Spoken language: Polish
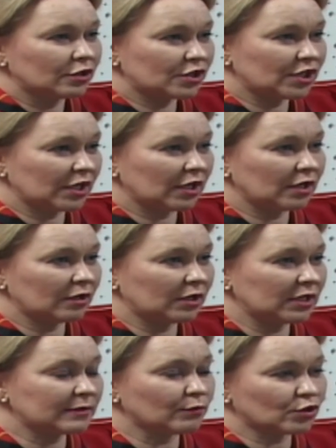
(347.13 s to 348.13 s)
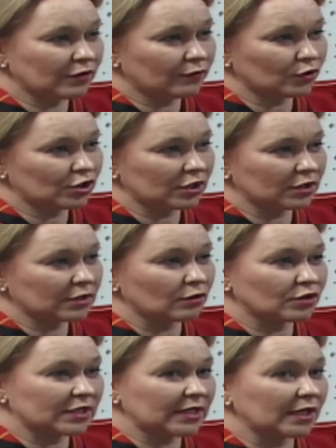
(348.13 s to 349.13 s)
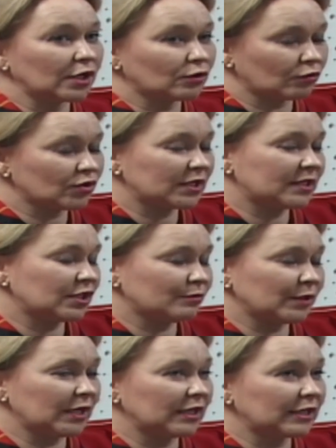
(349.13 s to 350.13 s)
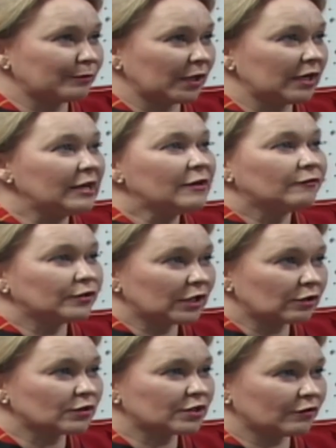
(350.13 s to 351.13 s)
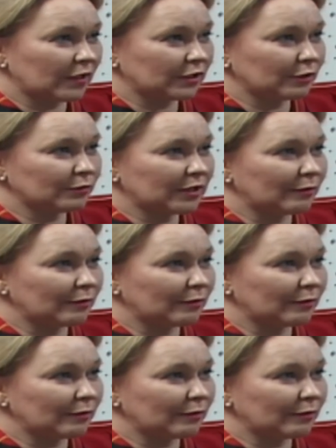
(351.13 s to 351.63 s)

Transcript: gdzie jest możliwość skorzystania i to już jesteśmy na etapie wynegocjowanym.